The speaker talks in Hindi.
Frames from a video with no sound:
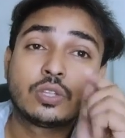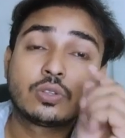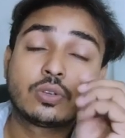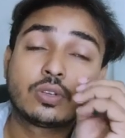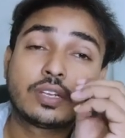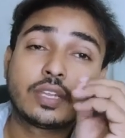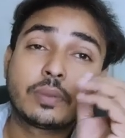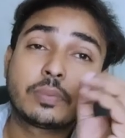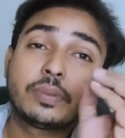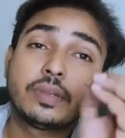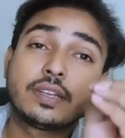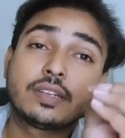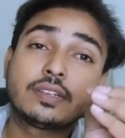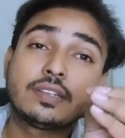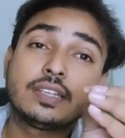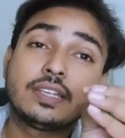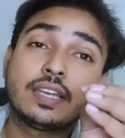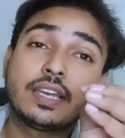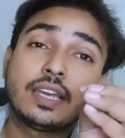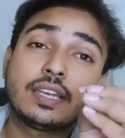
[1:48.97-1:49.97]
तो
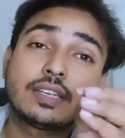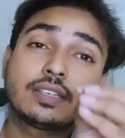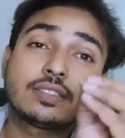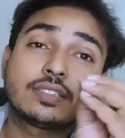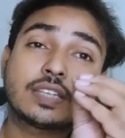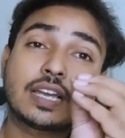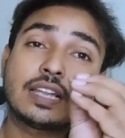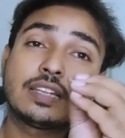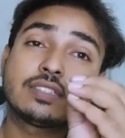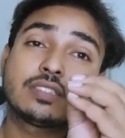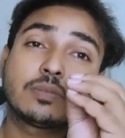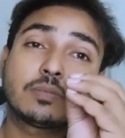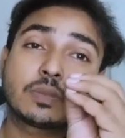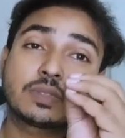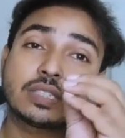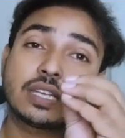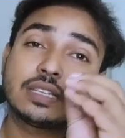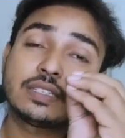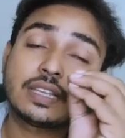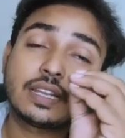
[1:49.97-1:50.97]
डेफिनेटली है कि 40 से
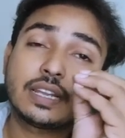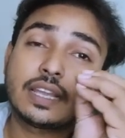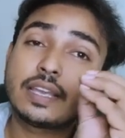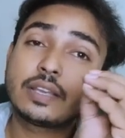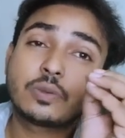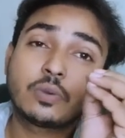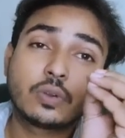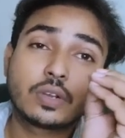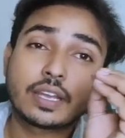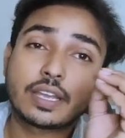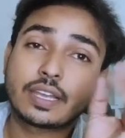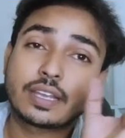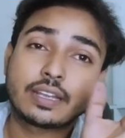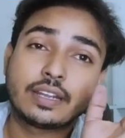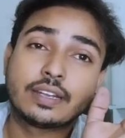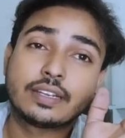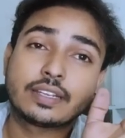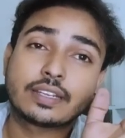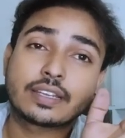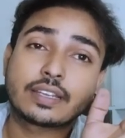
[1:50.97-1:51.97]
पचास हज़ार लाइक होगा एक
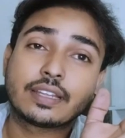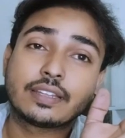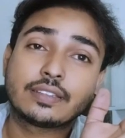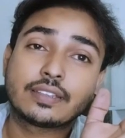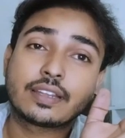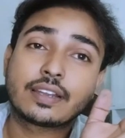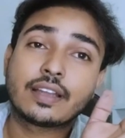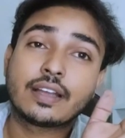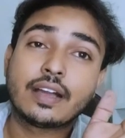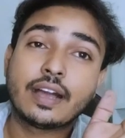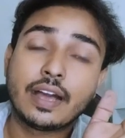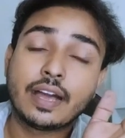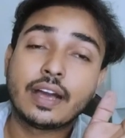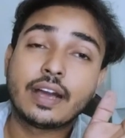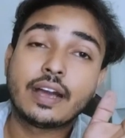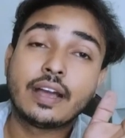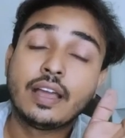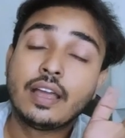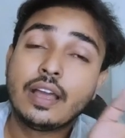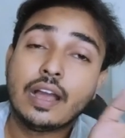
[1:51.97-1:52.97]
घंटे के अंदर
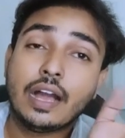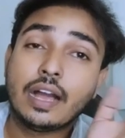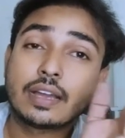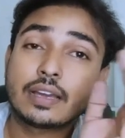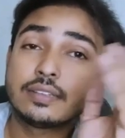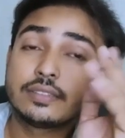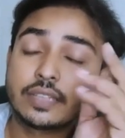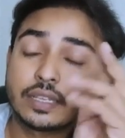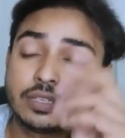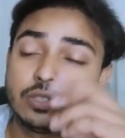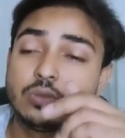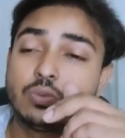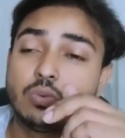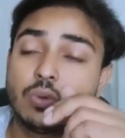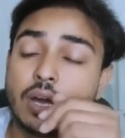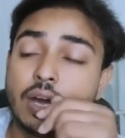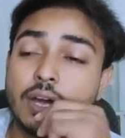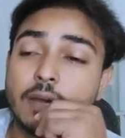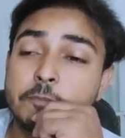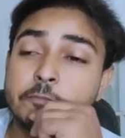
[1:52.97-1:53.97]
हाँ अगर नहीं
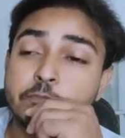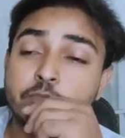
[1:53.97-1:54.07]
हुआ